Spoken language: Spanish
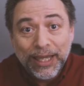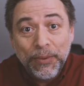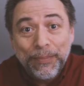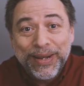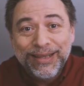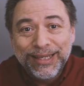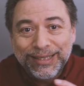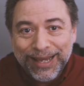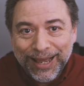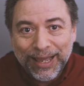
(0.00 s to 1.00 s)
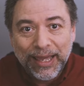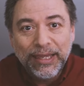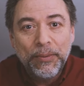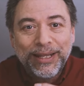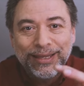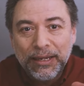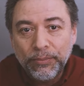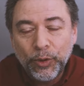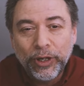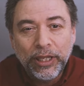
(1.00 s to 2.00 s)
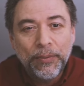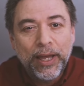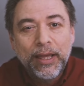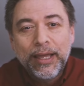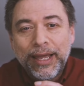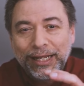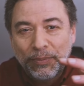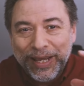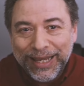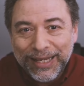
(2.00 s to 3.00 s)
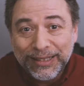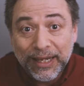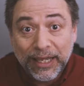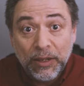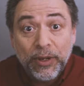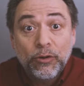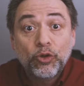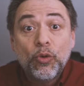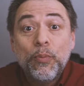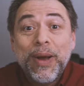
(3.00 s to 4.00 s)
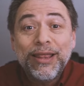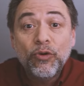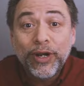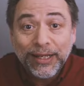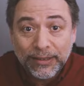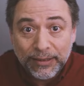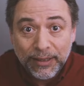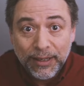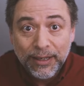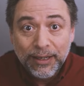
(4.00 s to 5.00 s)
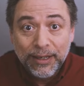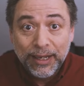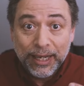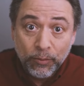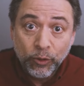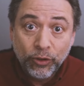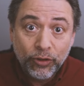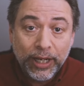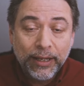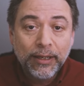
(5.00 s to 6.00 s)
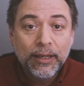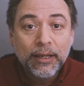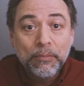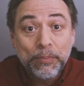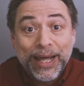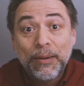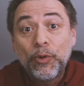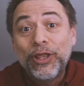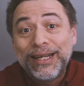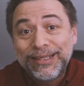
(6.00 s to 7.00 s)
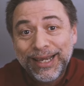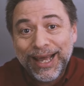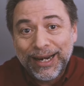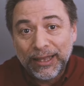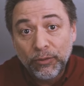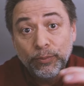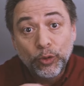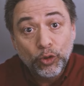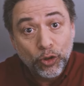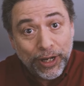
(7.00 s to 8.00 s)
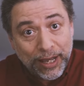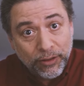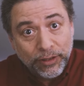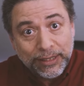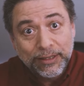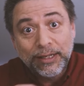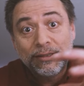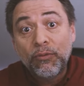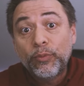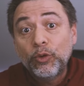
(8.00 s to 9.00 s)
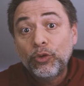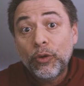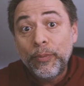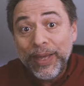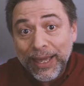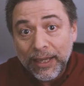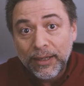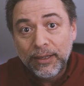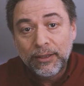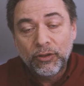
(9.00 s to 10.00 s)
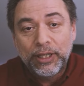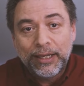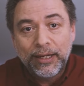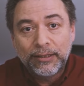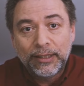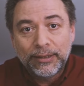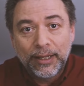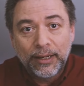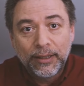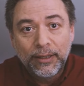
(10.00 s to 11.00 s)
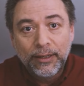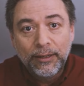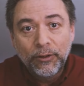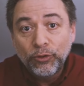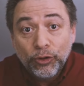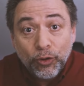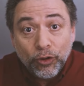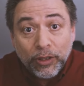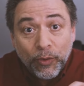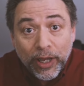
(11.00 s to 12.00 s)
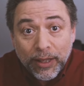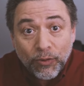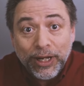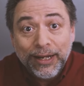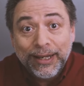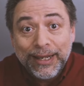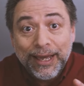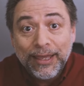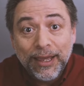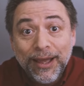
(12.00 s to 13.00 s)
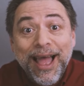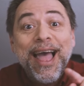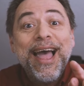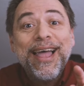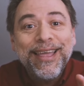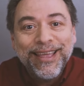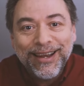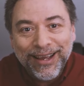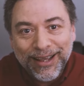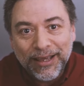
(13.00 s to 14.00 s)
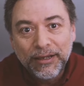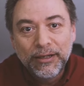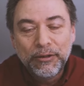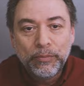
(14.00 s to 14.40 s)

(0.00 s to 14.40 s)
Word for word: que lleva aprendizaje, que lleva tiempo, que lleva experiencia, que lleva incluso madurez en el mundo online para poder llegar de un punto A donde estás a un punto B donde quieres estar. Un truco te puede dar una alegría de ¡ay, qué alegría!